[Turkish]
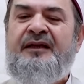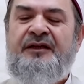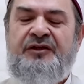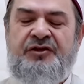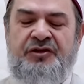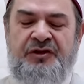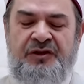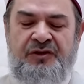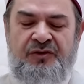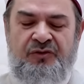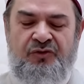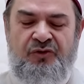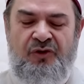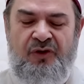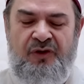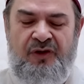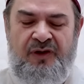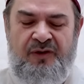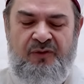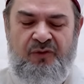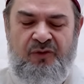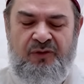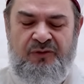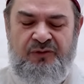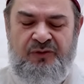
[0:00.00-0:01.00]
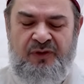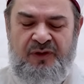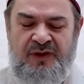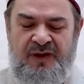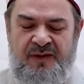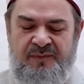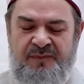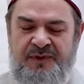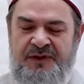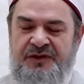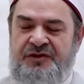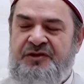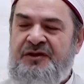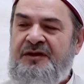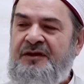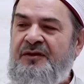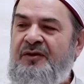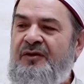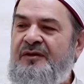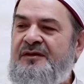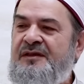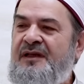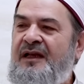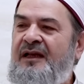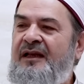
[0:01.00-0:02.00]
için, döne, o dönem için
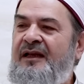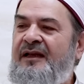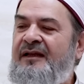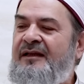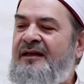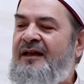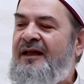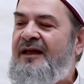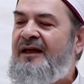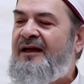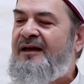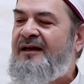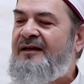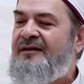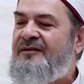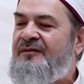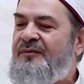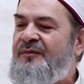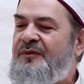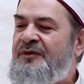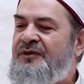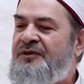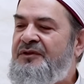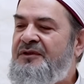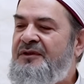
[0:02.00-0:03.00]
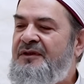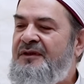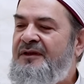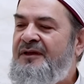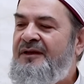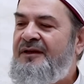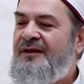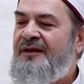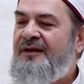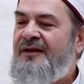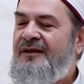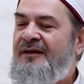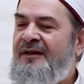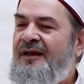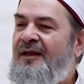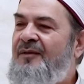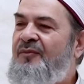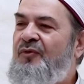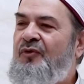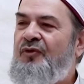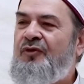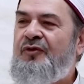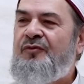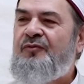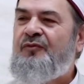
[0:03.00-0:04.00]
özellikle yaratmış.
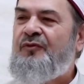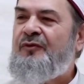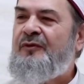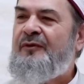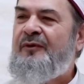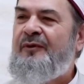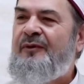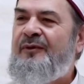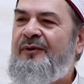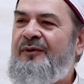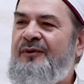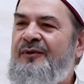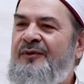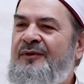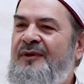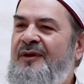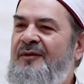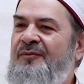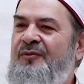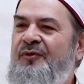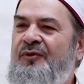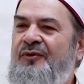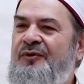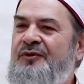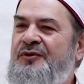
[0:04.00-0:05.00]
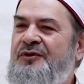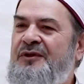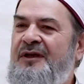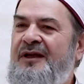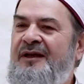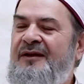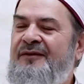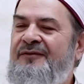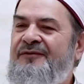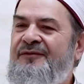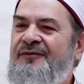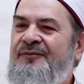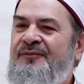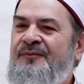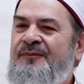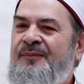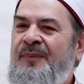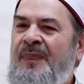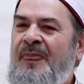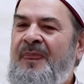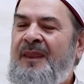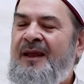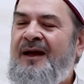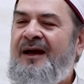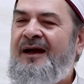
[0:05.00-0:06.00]
Ne büyük mutluluk, ne büyük şeref.
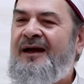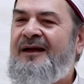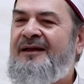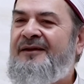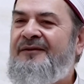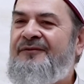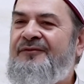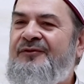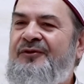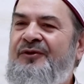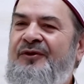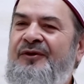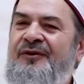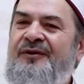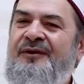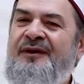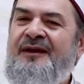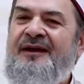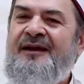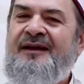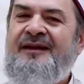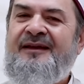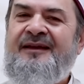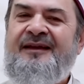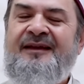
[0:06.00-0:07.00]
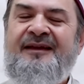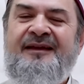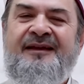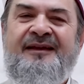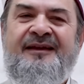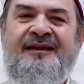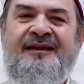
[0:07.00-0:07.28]
Akif diyor ya hani,